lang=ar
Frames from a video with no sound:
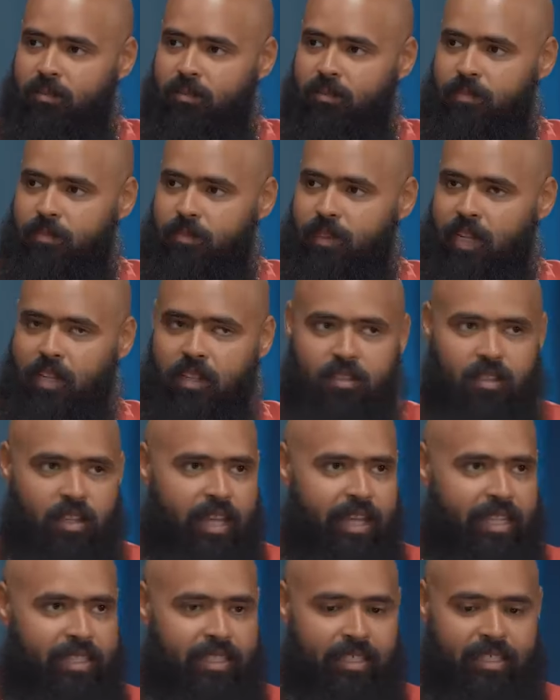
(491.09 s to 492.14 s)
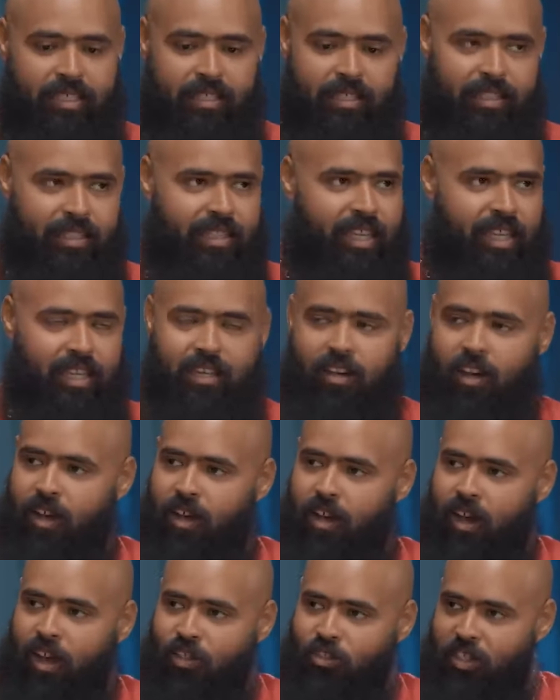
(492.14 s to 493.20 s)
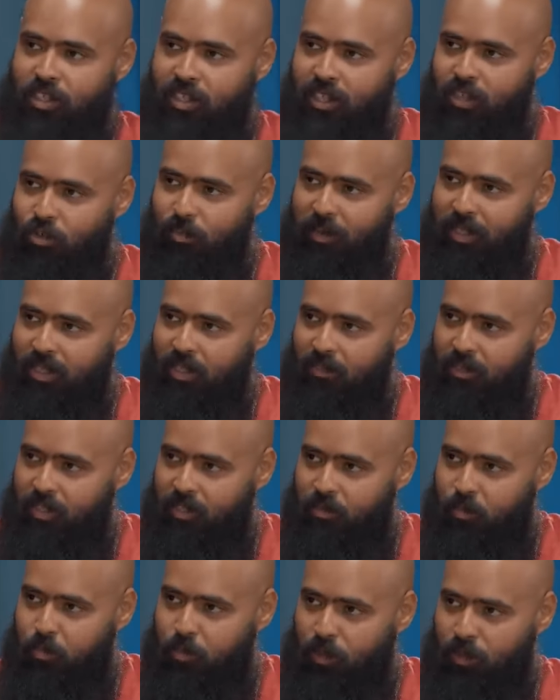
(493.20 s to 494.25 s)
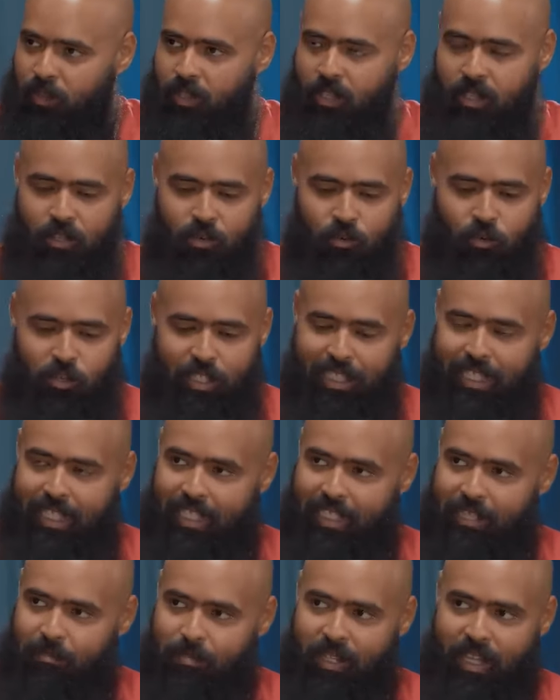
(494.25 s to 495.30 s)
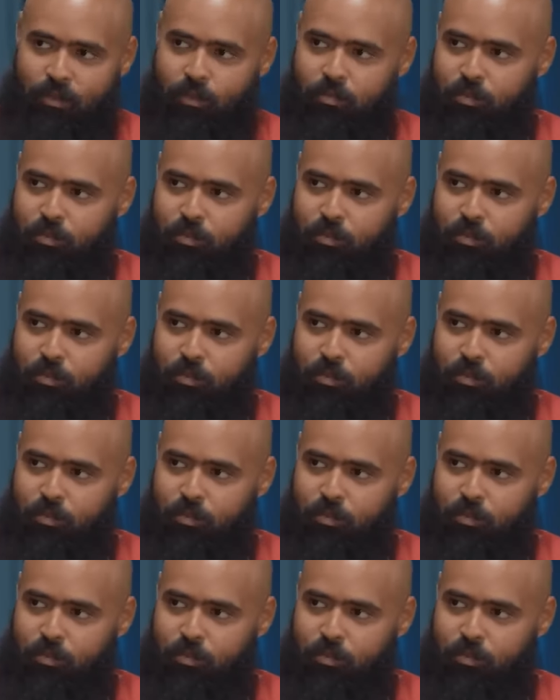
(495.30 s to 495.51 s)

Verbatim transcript: يعني انا طالع اديك ضحك 10 دقائق ربع ساعه في الاسبوع خد الضحك بتاعي